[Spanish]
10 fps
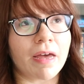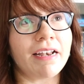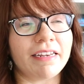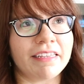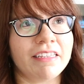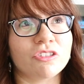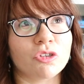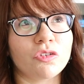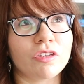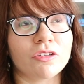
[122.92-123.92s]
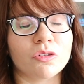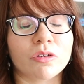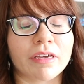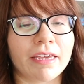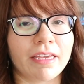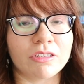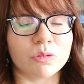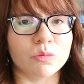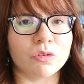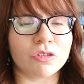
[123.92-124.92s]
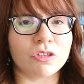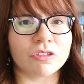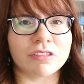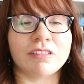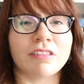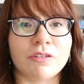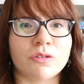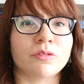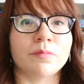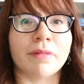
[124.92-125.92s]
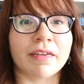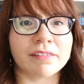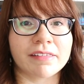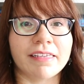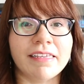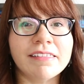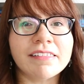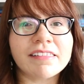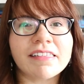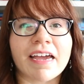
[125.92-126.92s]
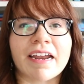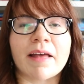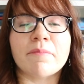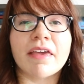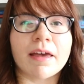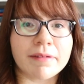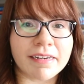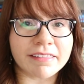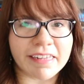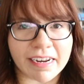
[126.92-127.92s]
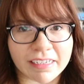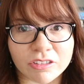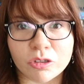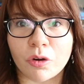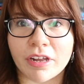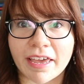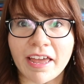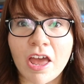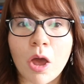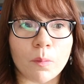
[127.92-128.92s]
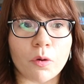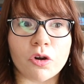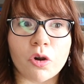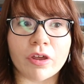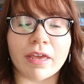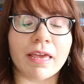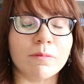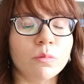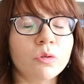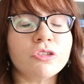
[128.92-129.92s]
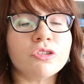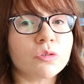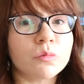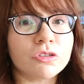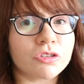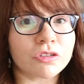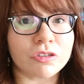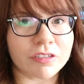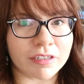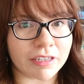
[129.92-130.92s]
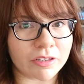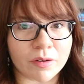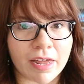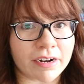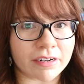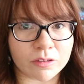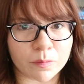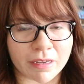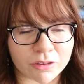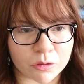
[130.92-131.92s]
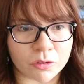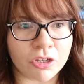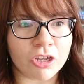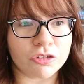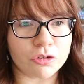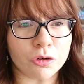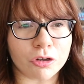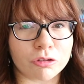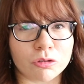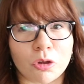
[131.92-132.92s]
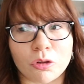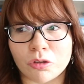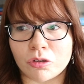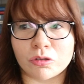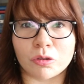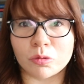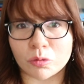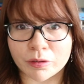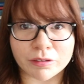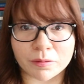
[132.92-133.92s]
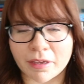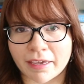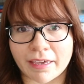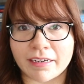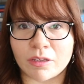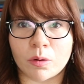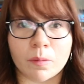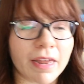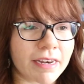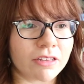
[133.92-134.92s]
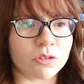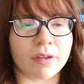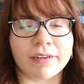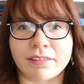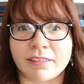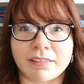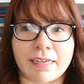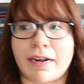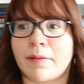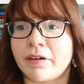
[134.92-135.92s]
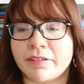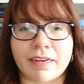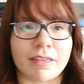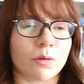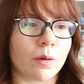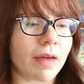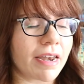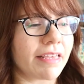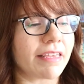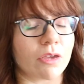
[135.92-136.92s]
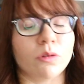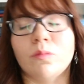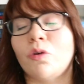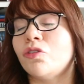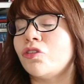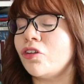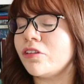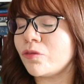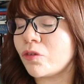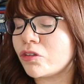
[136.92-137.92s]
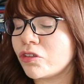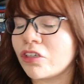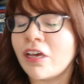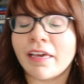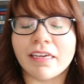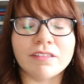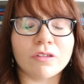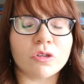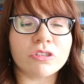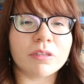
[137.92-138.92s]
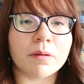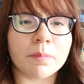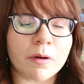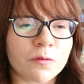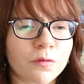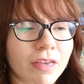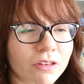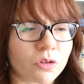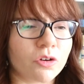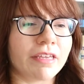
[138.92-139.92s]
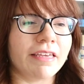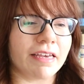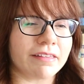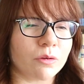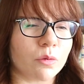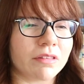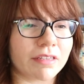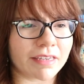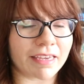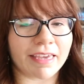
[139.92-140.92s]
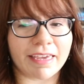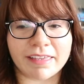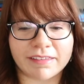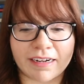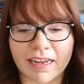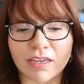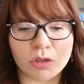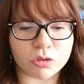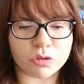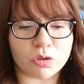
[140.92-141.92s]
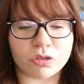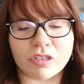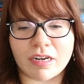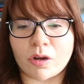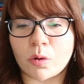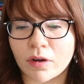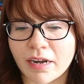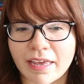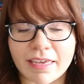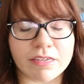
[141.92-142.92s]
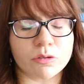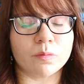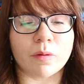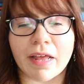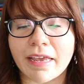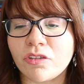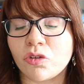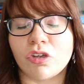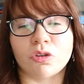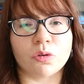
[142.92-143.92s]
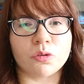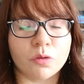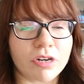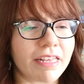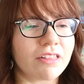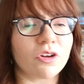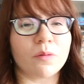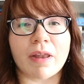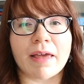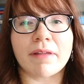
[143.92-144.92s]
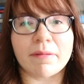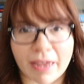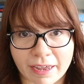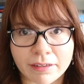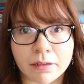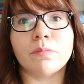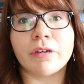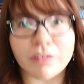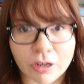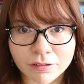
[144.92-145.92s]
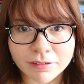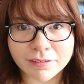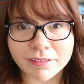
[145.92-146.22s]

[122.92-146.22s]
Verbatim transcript: Bali yo siento que es uno de los destinos más instagrameables de la historia, por lo que hay mucho, mucho contenido al respecto. Yo creo que todos los youtubers de viaje han ido a Bali, todas las instagramers han ido a Bali y hay un montón de fotos y todo se ve perfecto y hace cuenta que están ellos solos en la jungla y es un paraíso y todo es muy lindo, bla, bla, bla. Pues no,